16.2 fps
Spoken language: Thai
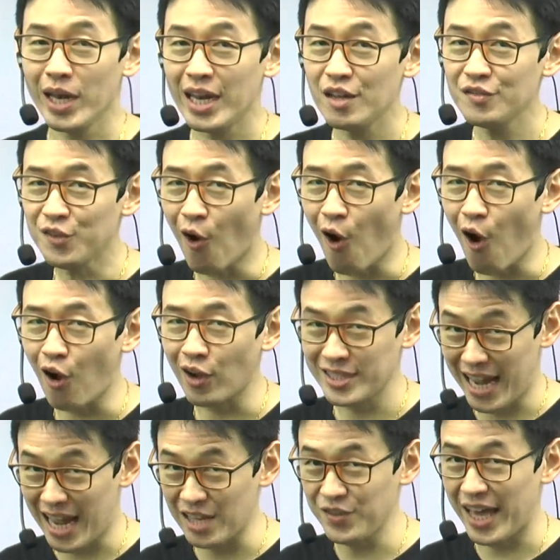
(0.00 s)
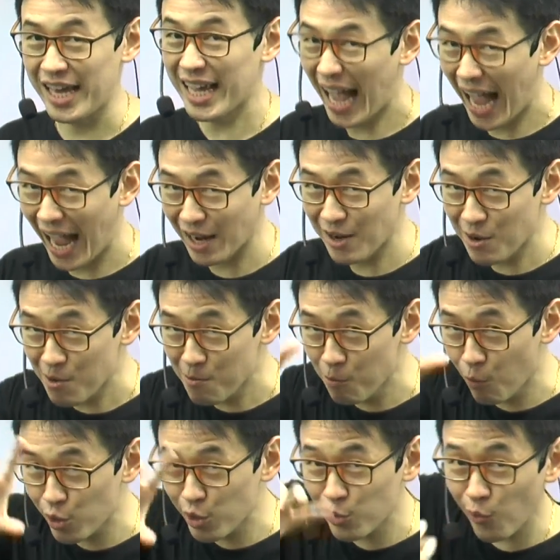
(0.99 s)
ธีที่ 2 จะอาศัยการห
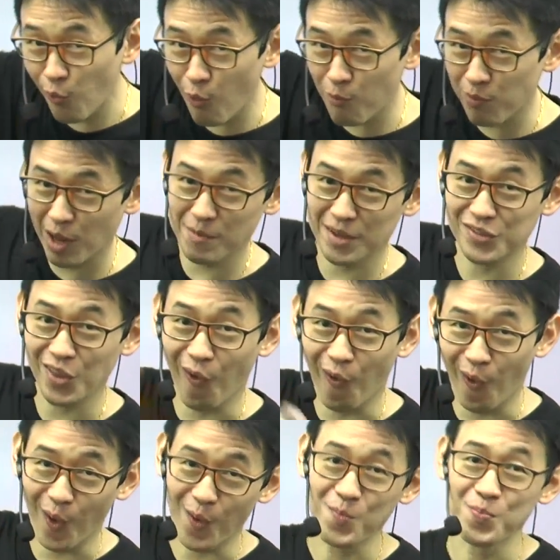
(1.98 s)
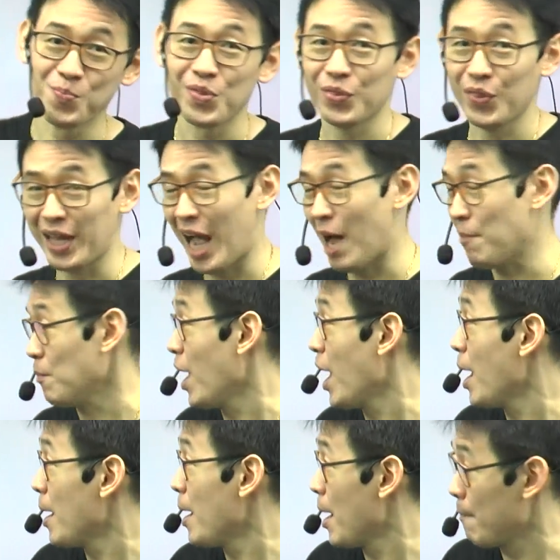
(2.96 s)
มุนรูปแล้วมาต่อนะครับ
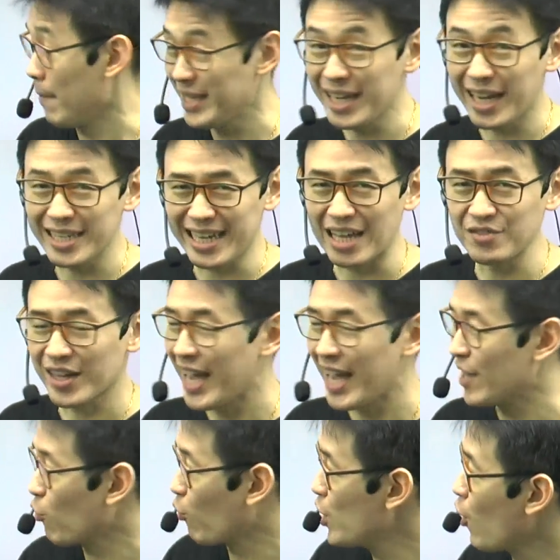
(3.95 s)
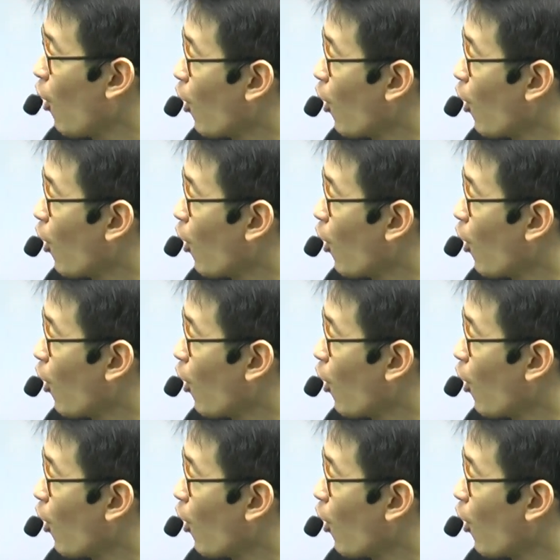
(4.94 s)
มันจะเกิดจากการสังเกตตรงนี้ก่อ